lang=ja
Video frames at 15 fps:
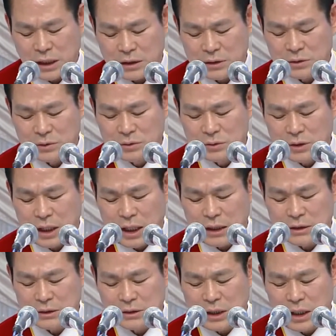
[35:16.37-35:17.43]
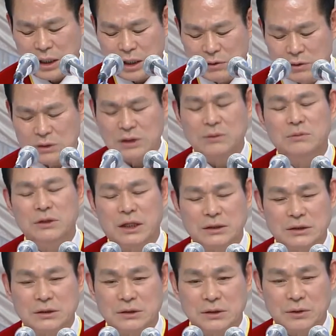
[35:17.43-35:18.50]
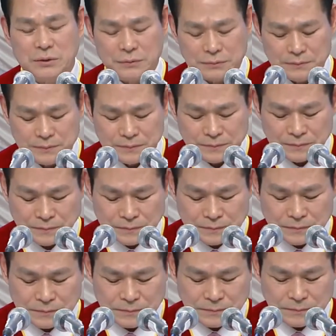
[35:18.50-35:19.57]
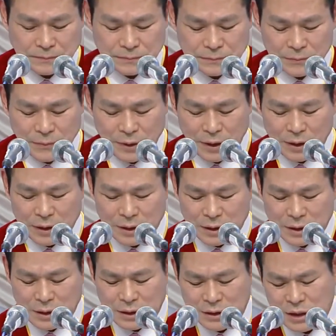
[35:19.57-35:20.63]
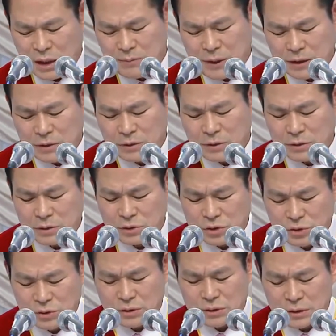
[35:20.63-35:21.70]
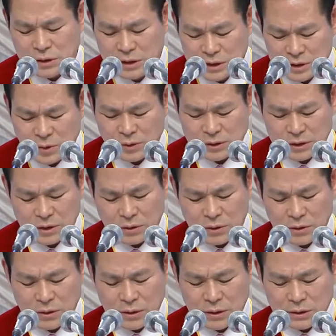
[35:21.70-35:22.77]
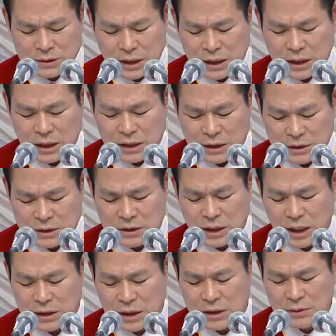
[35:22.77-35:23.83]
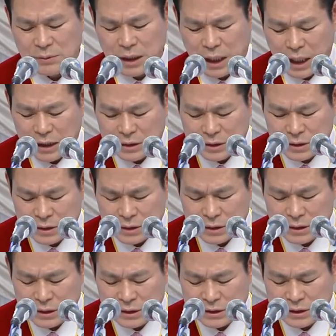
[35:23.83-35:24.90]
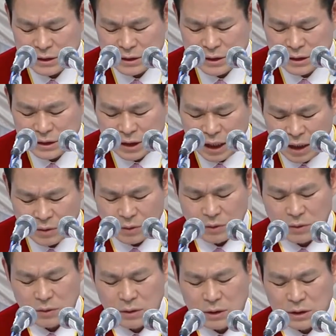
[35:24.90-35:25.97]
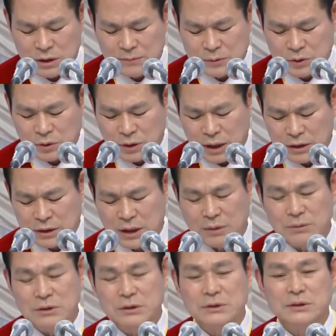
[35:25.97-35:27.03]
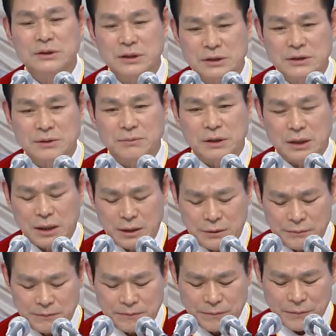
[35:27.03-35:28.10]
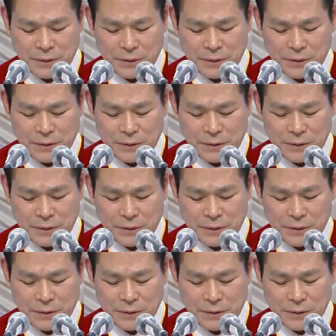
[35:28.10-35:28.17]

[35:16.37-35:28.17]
あなた方は私を誰だと言いますかと聞かれました。これにペテロは、あなたは生ける神の御子、キリストですと、イエス様が満足されるような答えをしました。